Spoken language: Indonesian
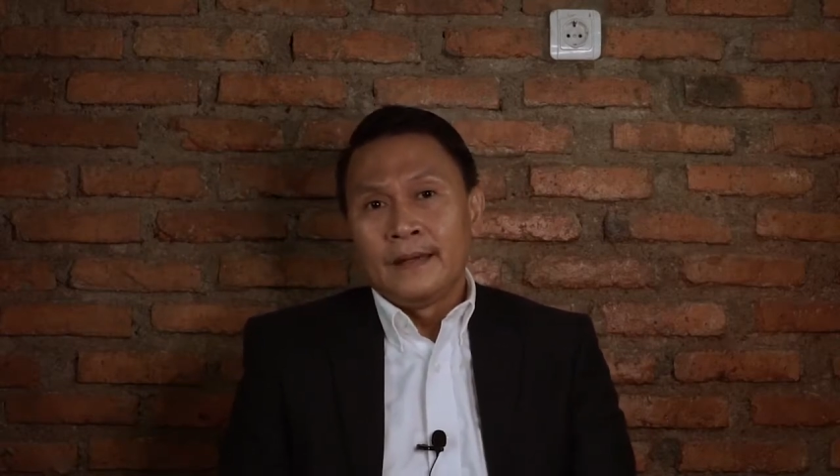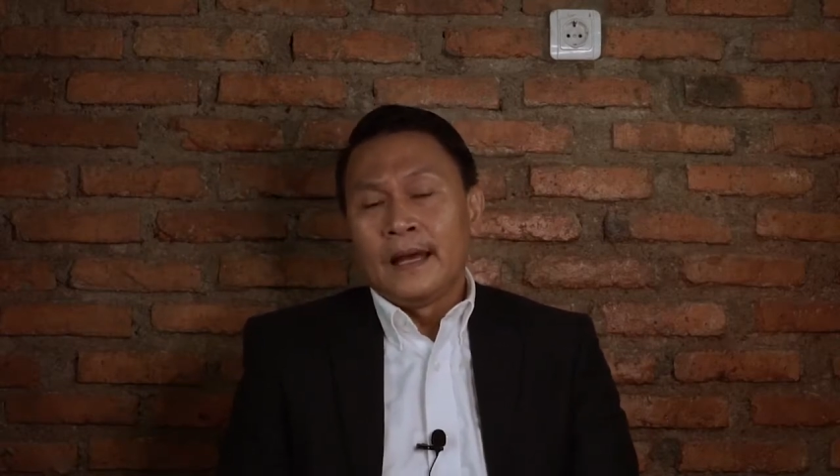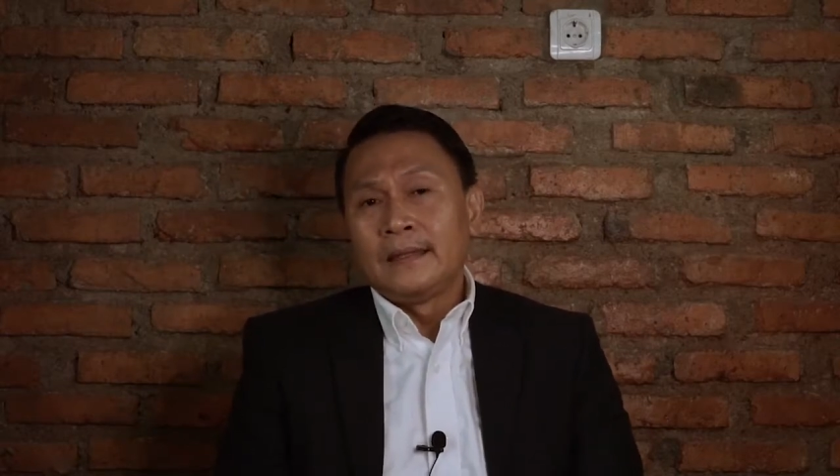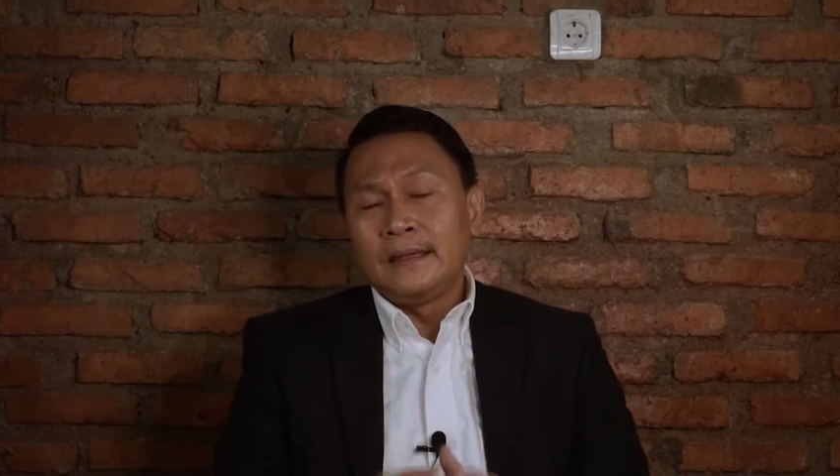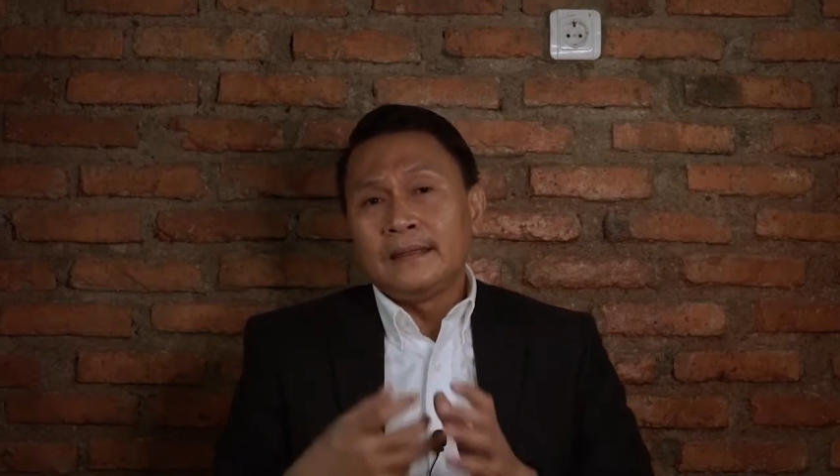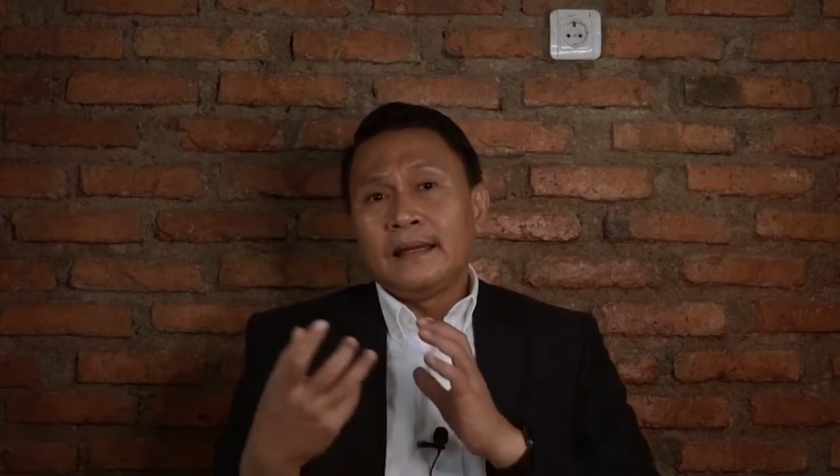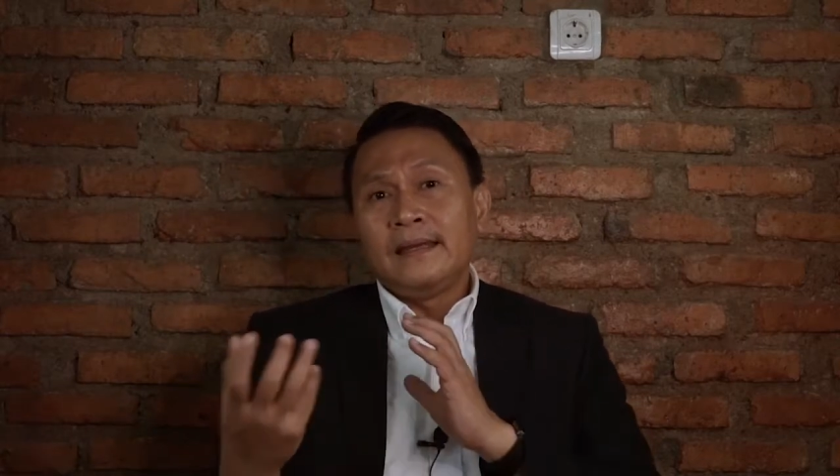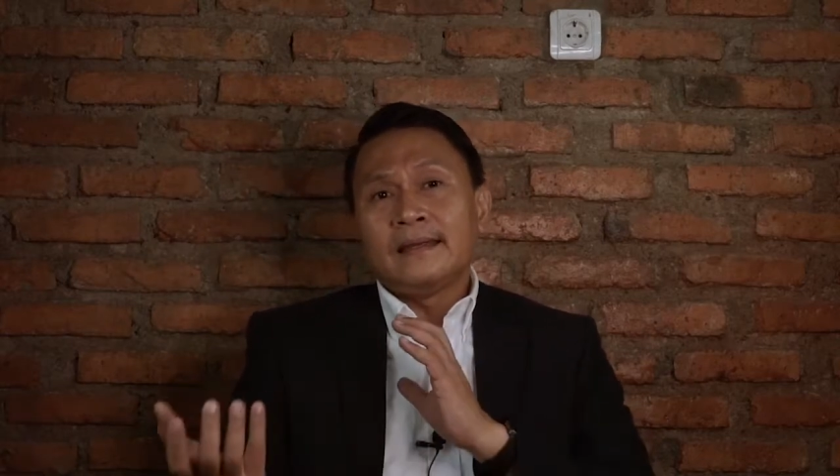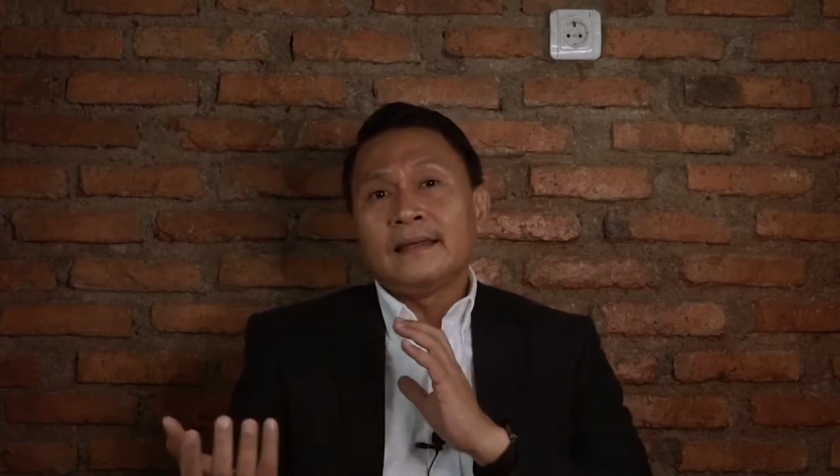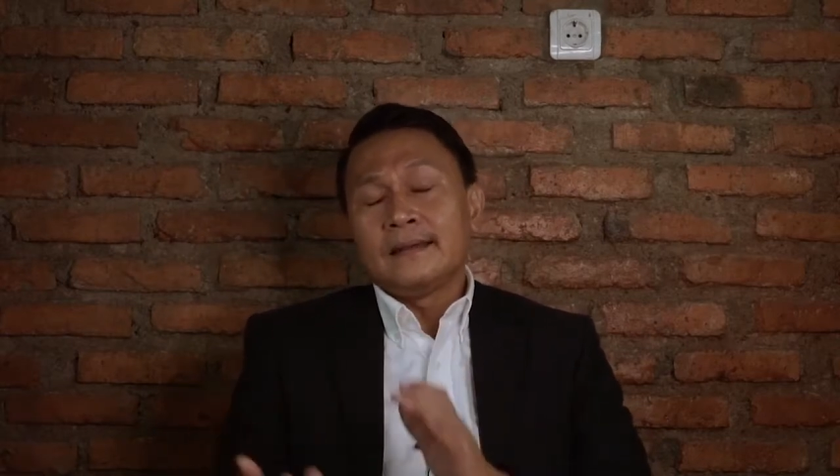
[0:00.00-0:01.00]
Nanti kita
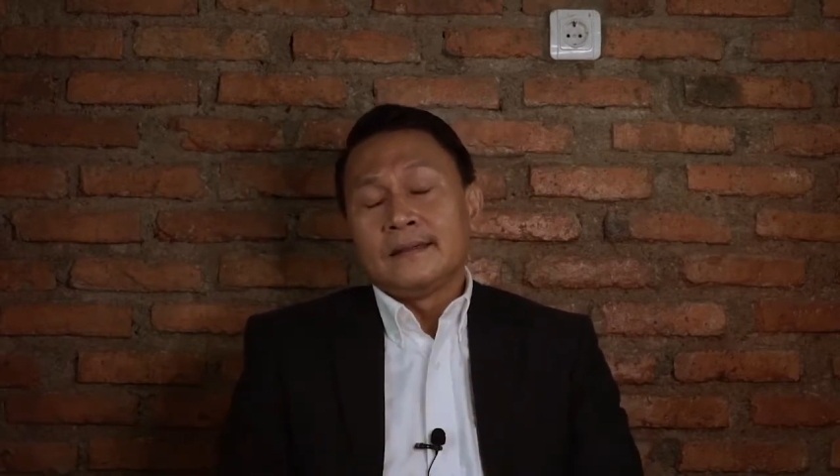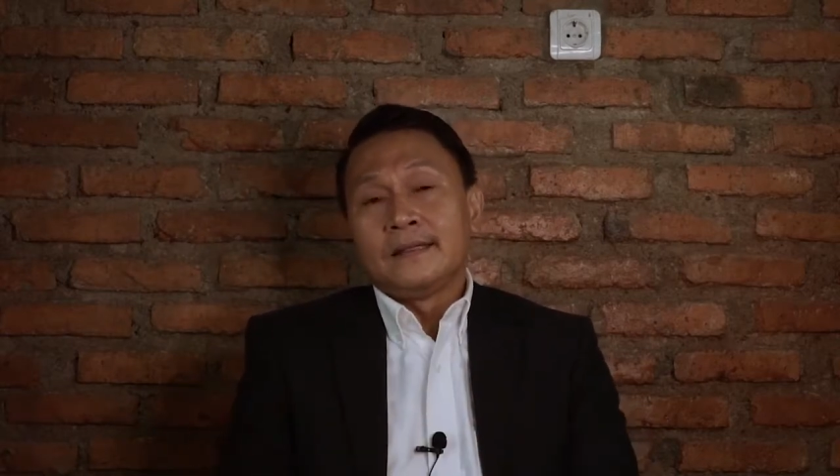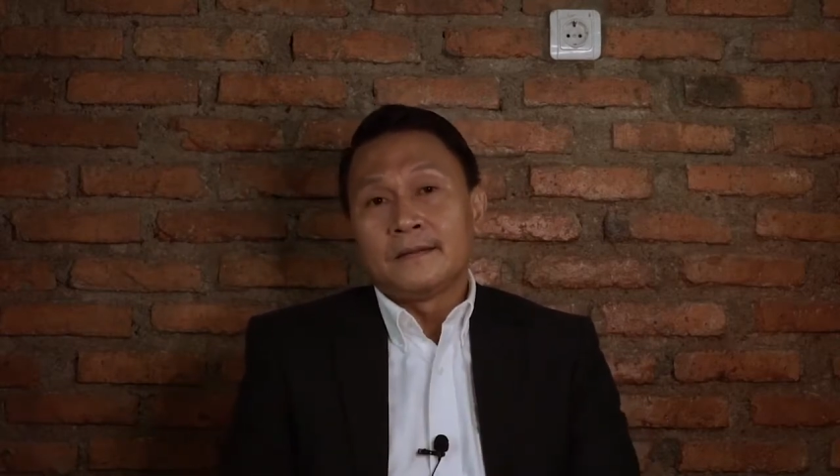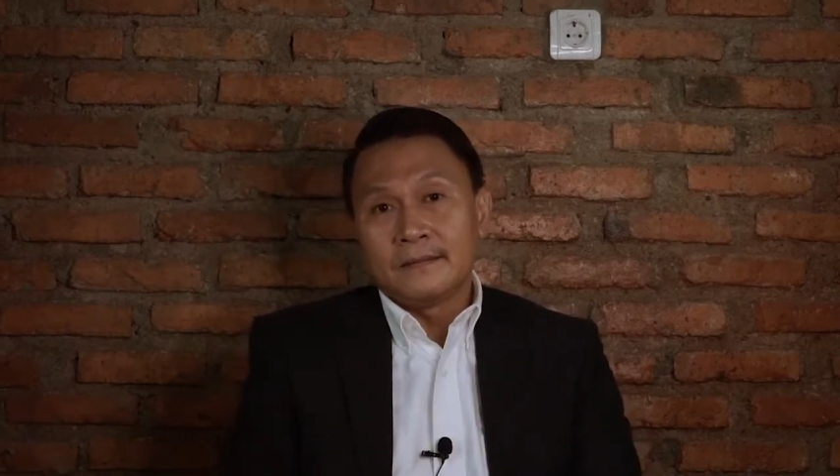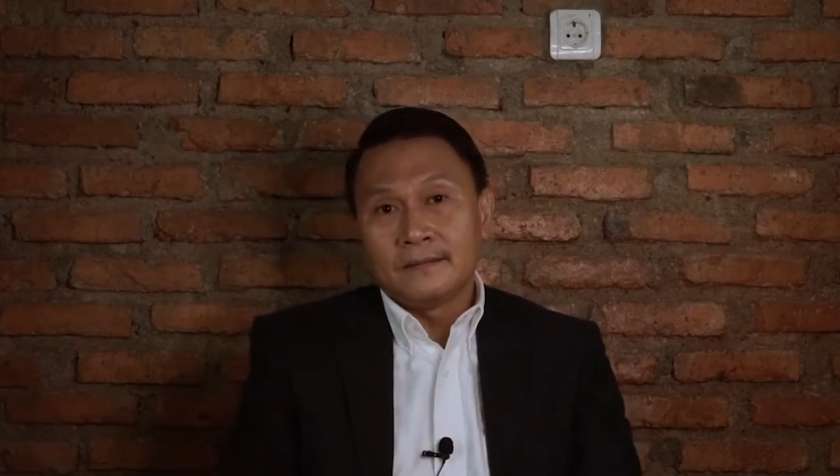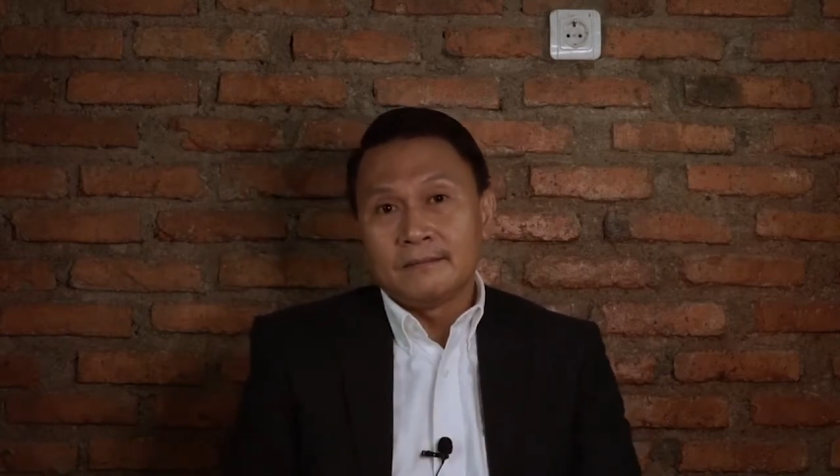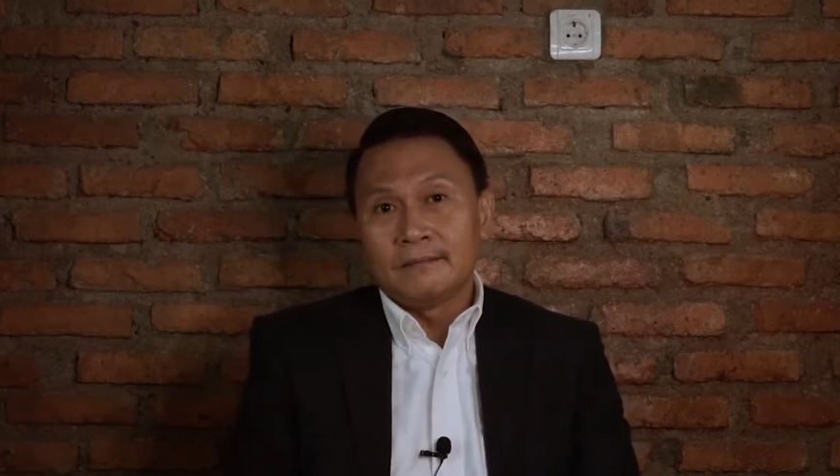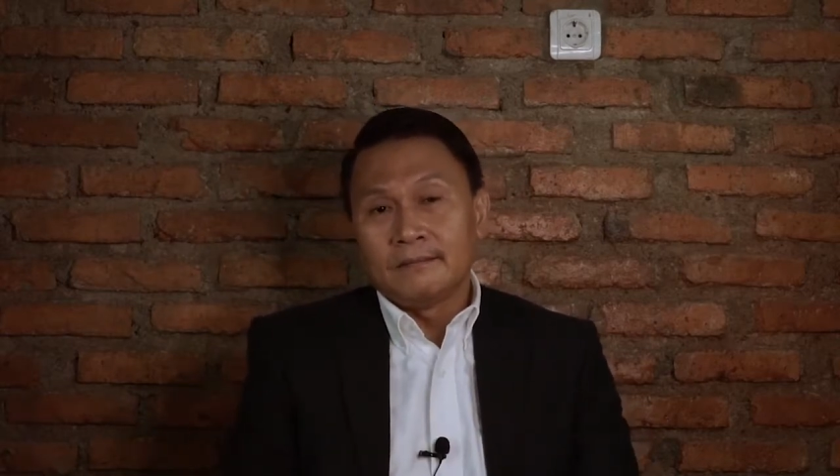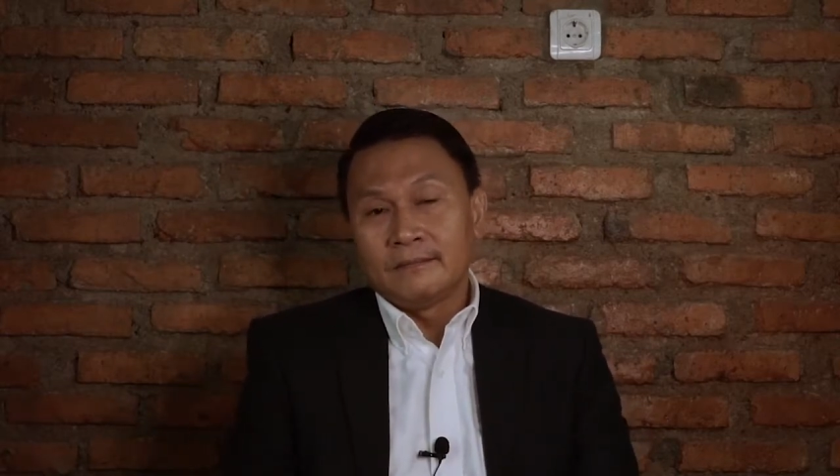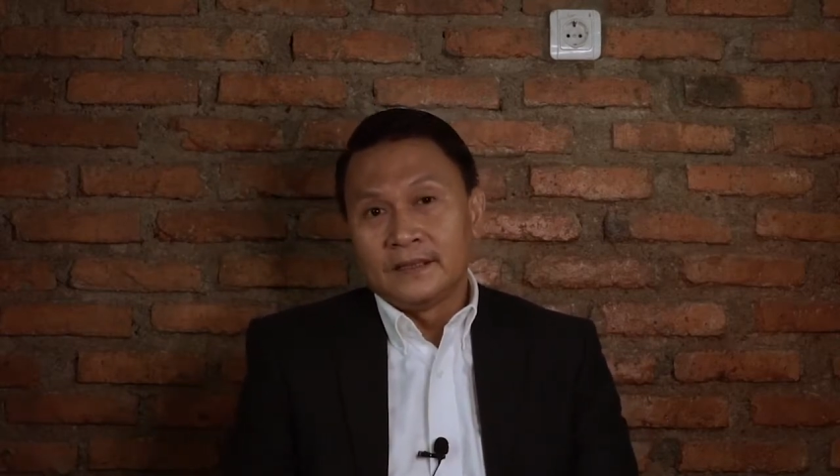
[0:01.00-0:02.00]
lihat lagi
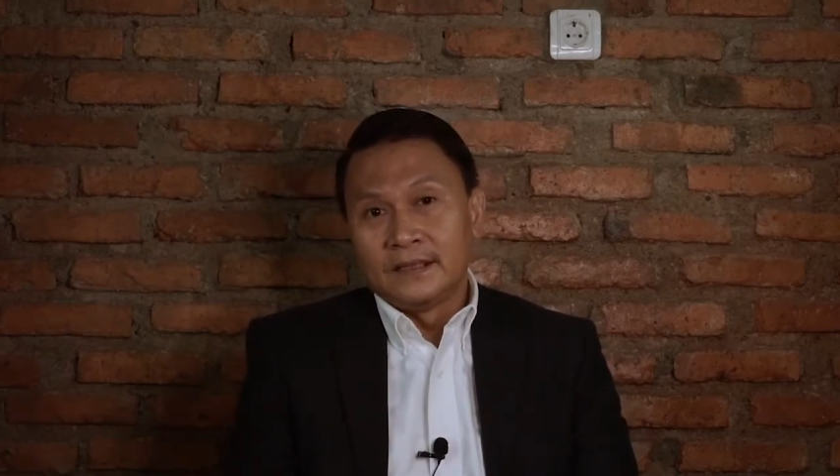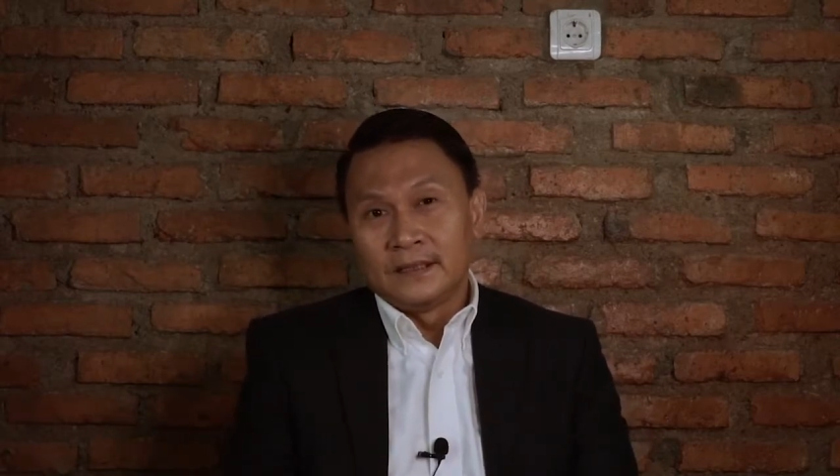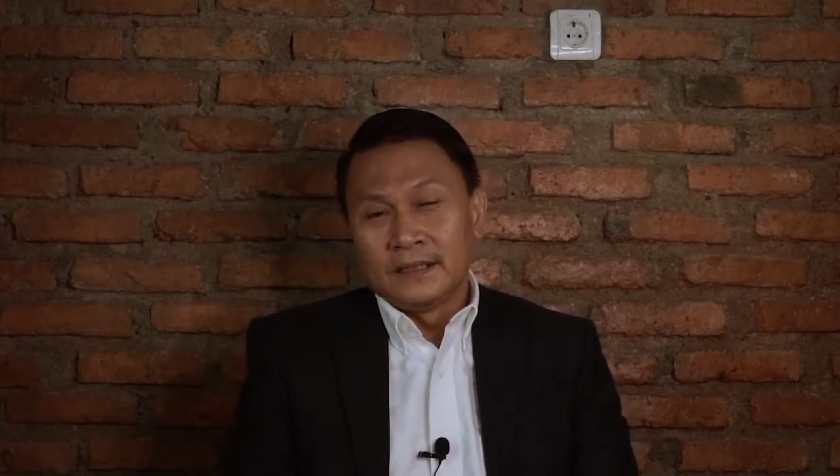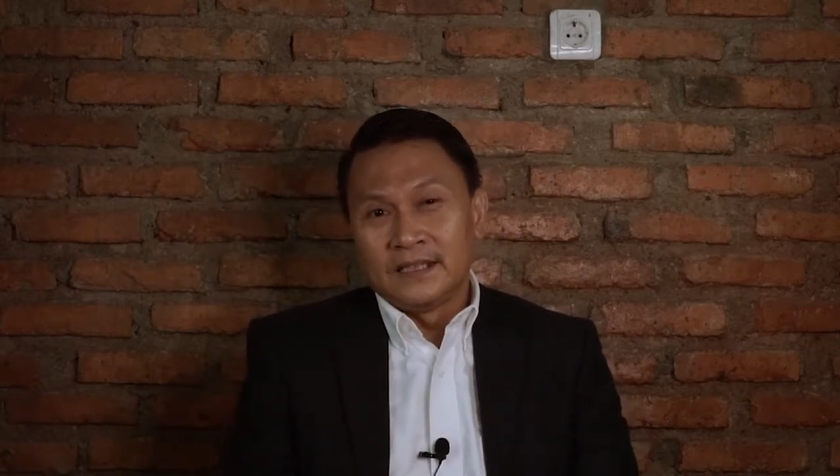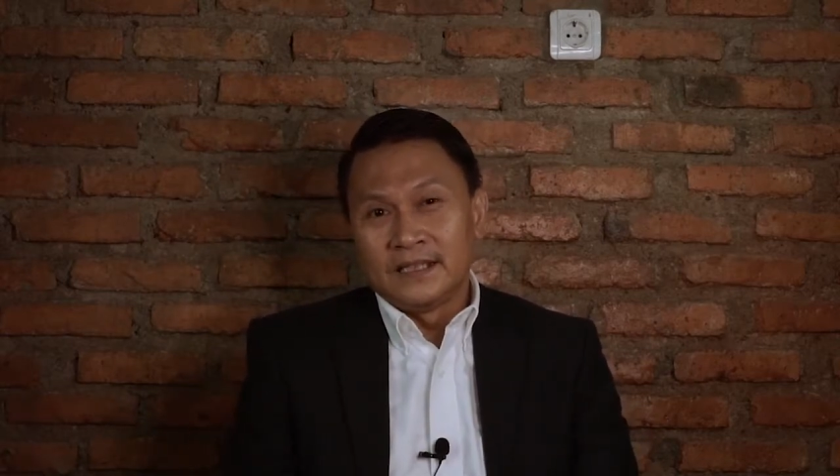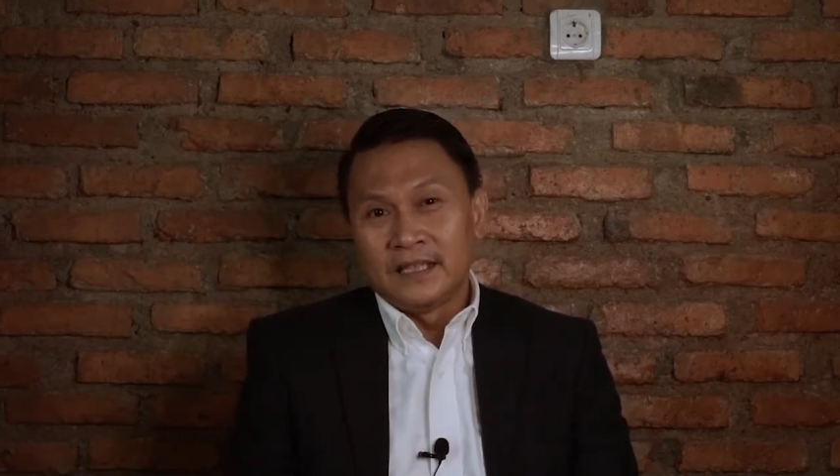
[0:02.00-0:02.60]
uh,